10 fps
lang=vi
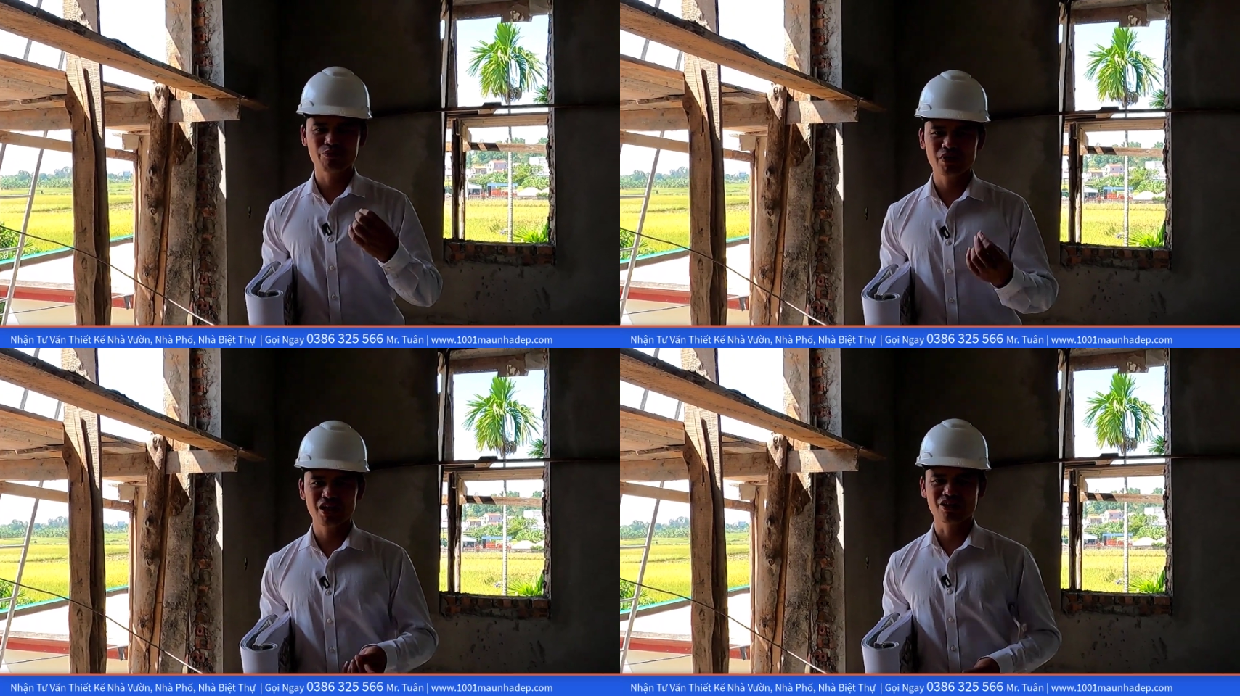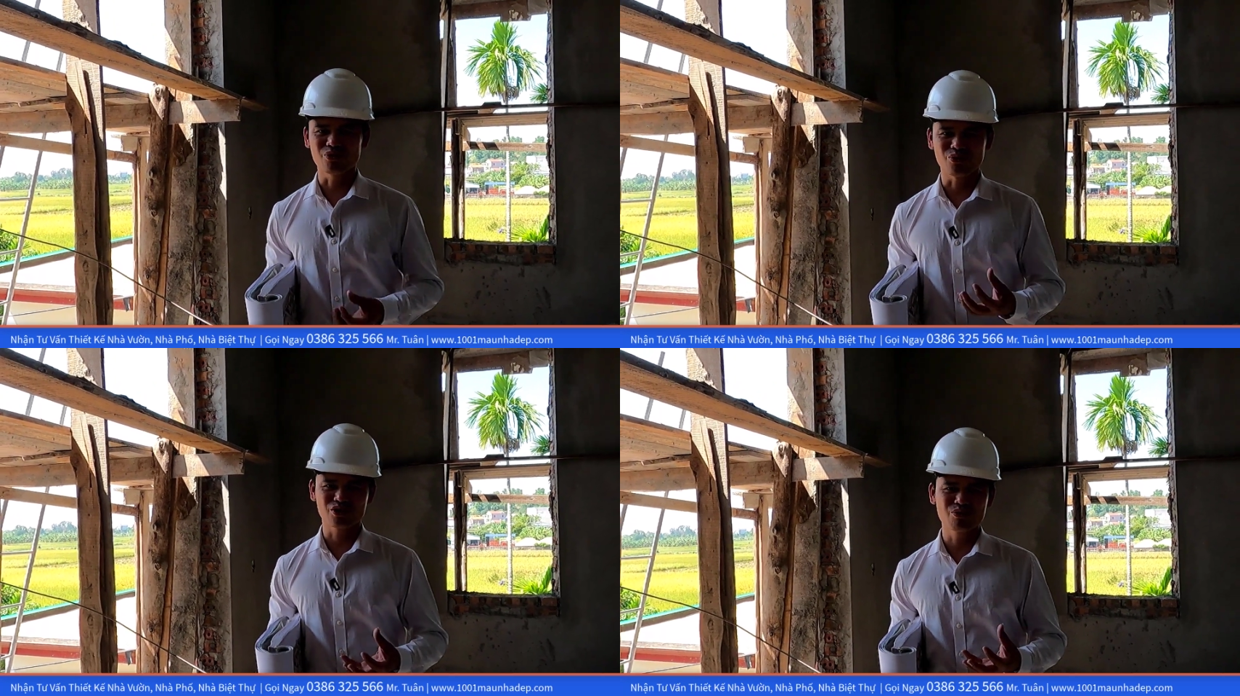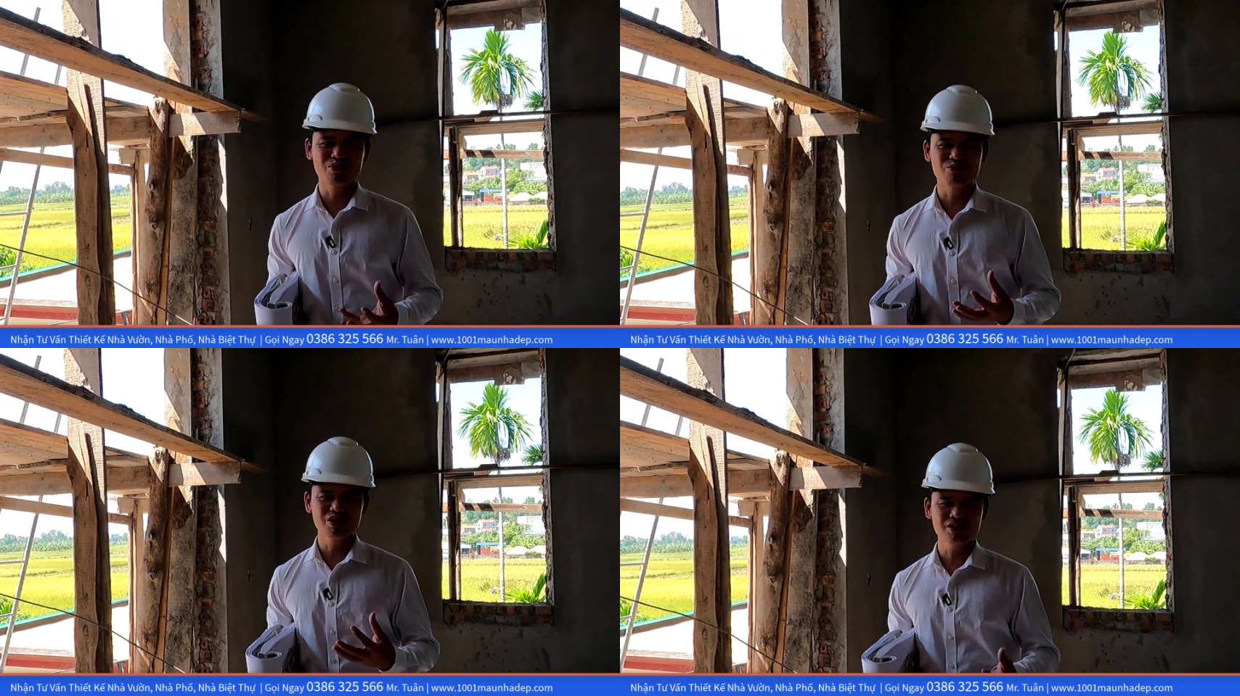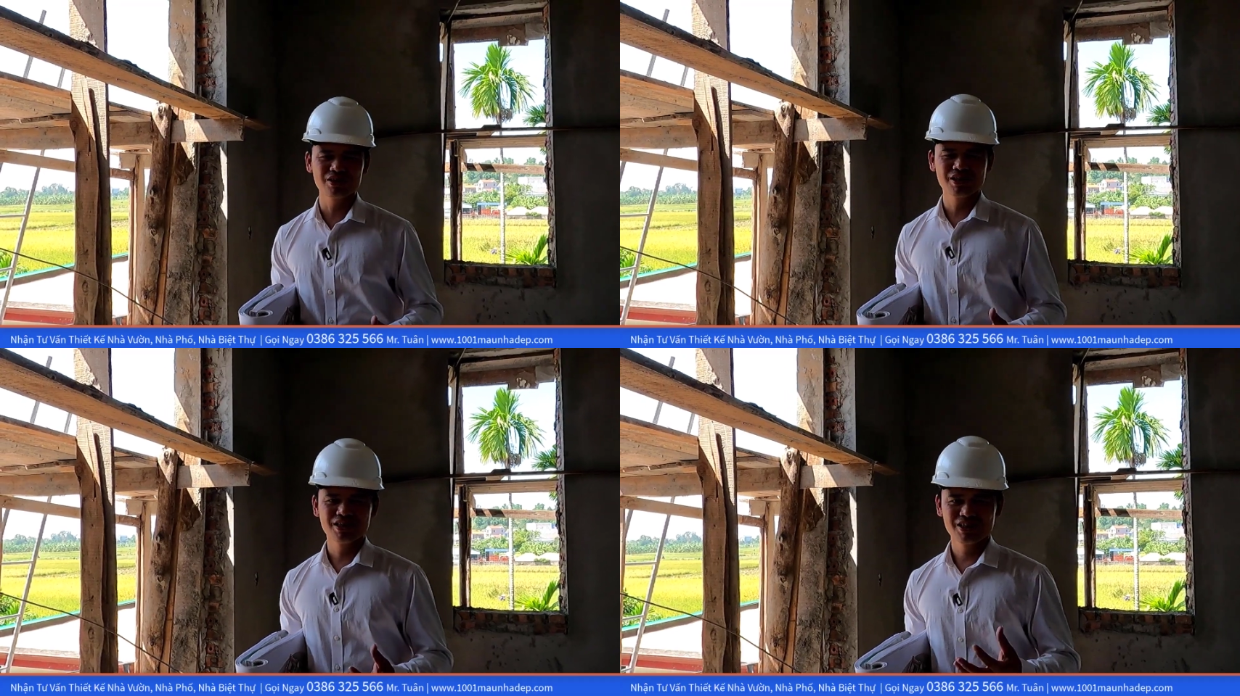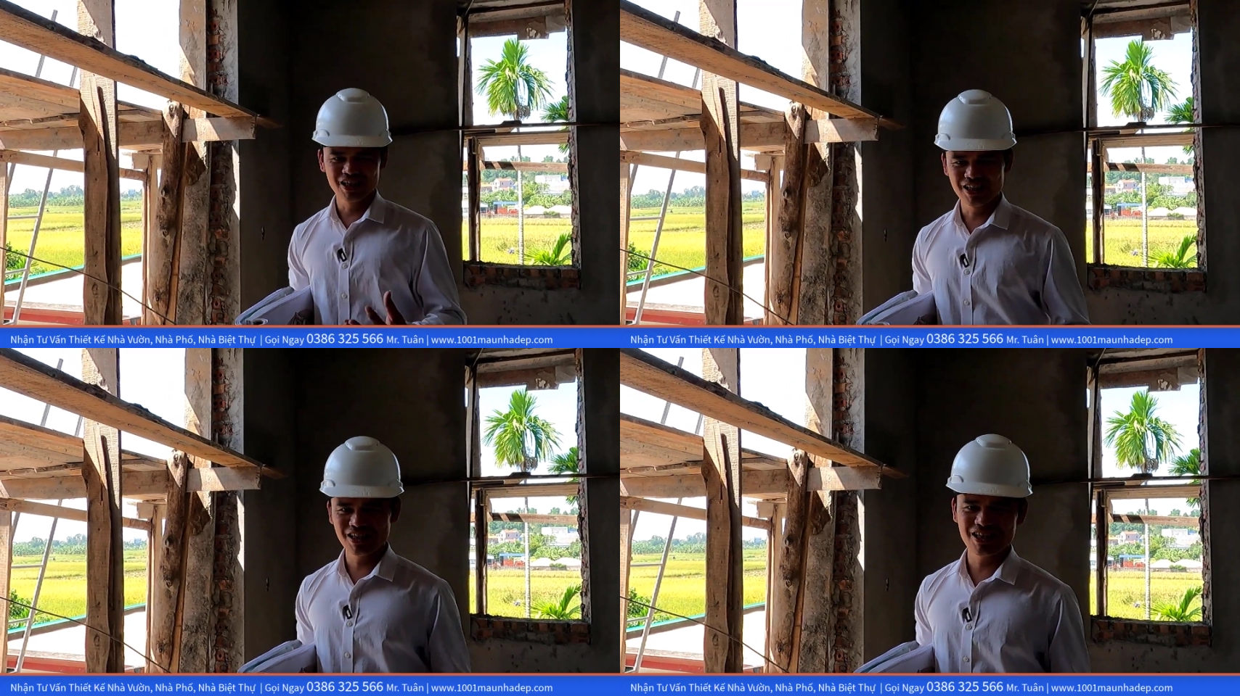Một là, bên là tổ tông công đức,